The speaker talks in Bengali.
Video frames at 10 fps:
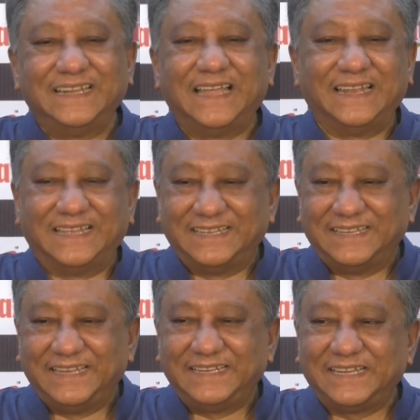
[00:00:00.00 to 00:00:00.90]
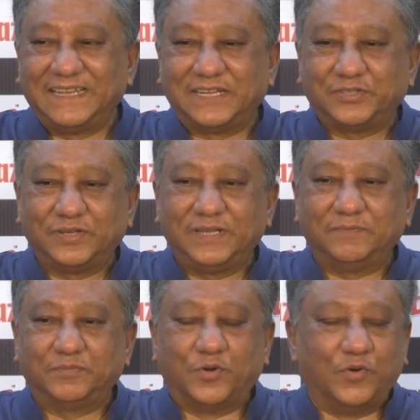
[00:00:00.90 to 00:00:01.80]
না না এটা আসলে
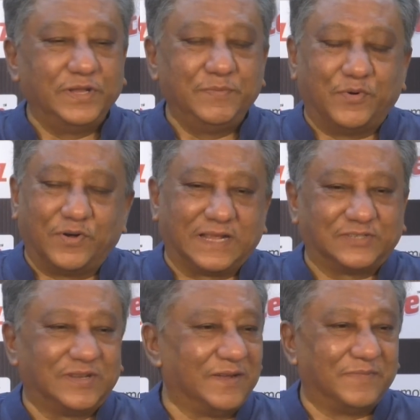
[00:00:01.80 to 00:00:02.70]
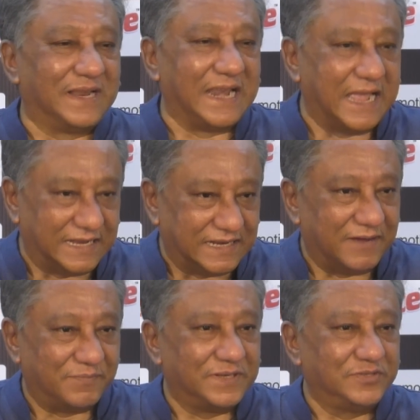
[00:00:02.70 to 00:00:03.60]
ধোনি বোর্ড আসলে আমরা না
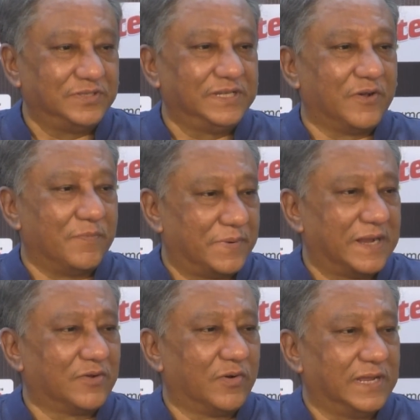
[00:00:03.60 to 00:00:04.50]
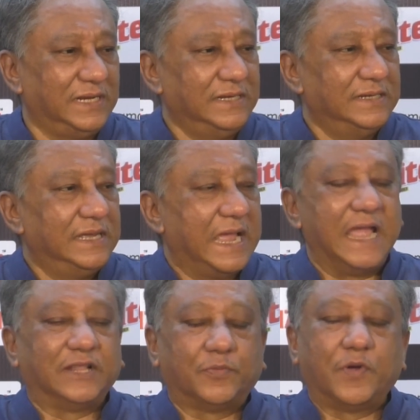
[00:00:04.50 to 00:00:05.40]
আপনারা যদি কম্পেয়ার করেন
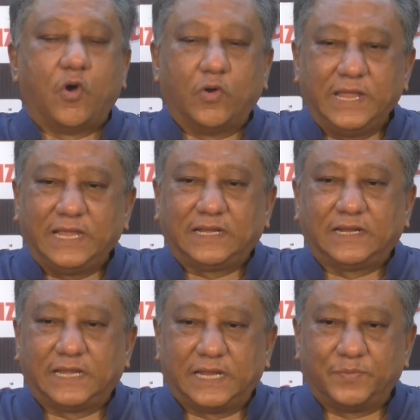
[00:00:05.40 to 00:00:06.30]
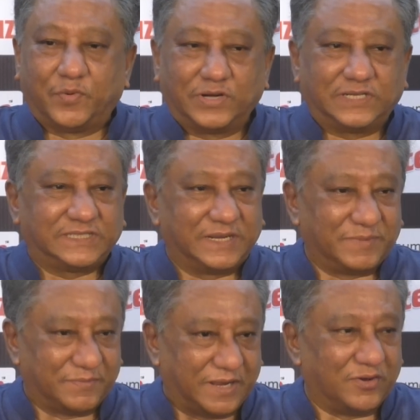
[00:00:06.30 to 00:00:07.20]
হ্যাঁ তবে অনেক ক্রিকেট বোর্ডের চেয়ে
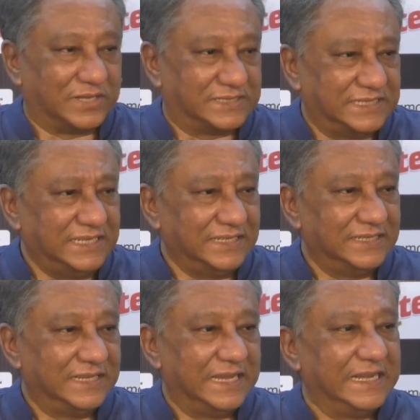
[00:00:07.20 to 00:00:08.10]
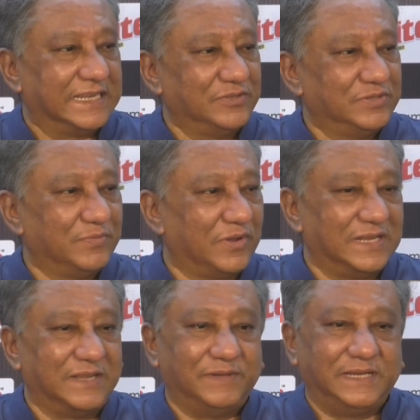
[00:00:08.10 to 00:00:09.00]
আমরা ভালো আছি এটা যদি
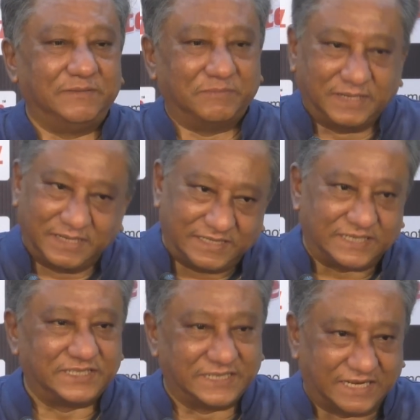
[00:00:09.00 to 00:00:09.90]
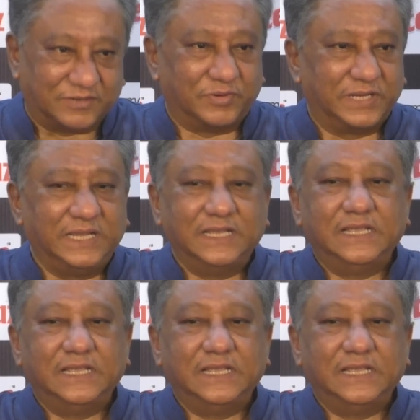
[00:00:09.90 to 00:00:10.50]
বলেন আমি এটা স্বীকার করি